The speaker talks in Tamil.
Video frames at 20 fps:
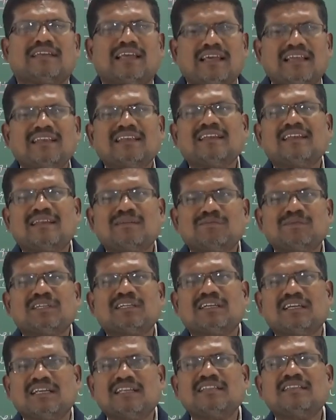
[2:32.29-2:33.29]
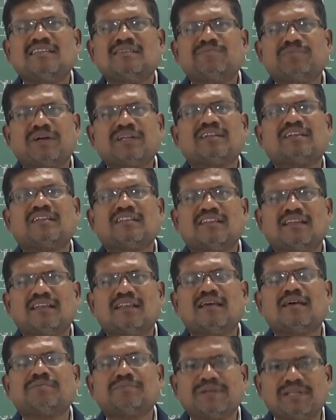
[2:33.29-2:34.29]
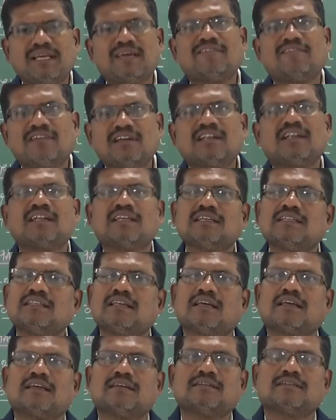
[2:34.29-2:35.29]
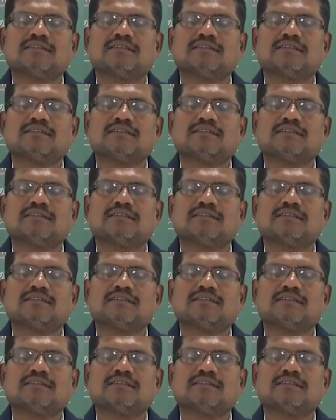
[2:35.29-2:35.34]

என்ன நம்ம எழுதி பண்ணுறதெல்லாம் அப்படியாகவே நடக்குது